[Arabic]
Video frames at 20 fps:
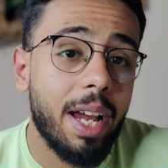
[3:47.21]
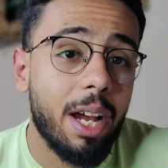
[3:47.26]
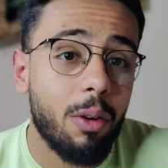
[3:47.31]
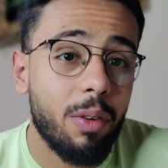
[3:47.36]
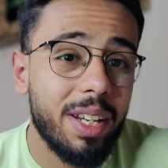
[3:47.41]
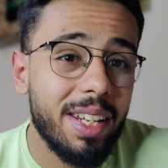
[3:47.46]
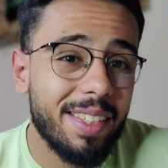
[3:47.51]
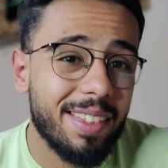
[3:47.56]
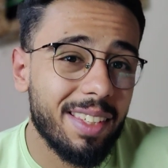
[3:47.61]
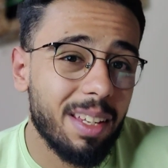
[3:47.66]

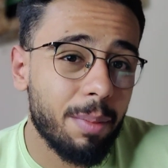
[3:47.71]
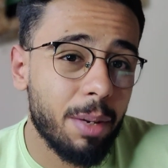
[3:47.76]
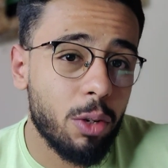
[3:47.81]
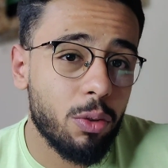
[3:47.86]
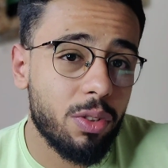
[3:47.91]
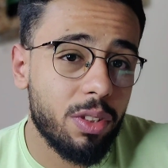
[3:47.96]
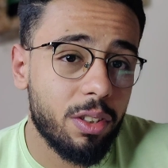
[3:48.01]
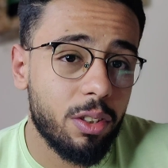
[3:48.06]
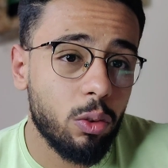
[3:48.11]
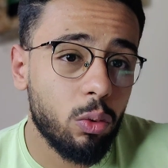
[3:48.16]
حوالي
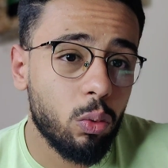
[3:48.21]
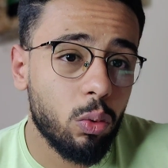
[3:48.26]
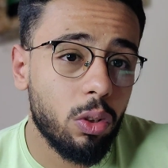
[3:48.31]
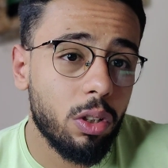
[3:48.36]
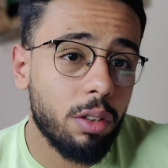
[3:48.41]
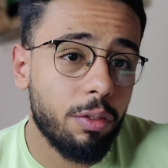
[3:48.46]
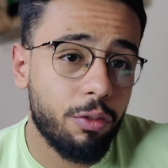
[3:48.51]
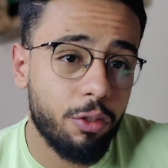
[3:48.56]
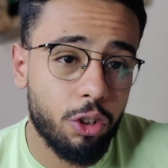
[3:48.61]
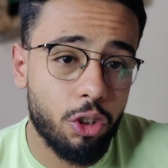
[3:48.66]
67
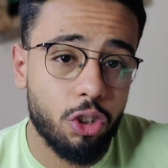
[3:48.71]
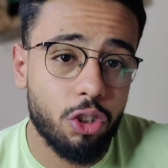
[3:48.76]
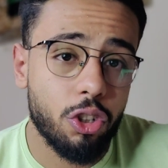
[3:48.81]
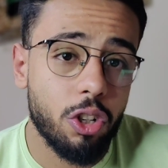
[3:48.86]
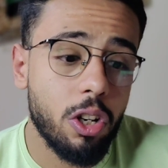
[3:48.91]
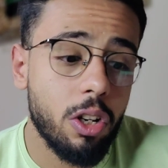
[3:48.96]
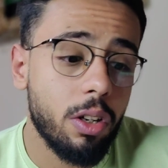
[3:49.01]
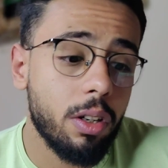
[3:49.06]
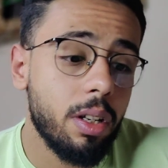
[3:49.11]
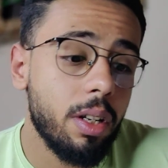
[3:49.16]
دولار في
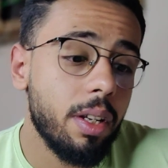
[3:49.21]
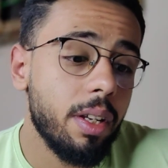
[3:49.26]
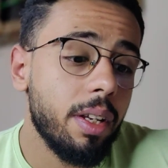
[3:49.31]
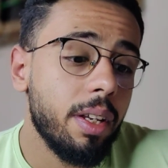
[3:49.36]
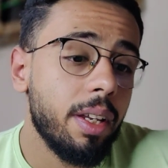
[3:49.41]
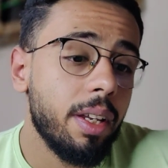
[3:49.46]
الشهر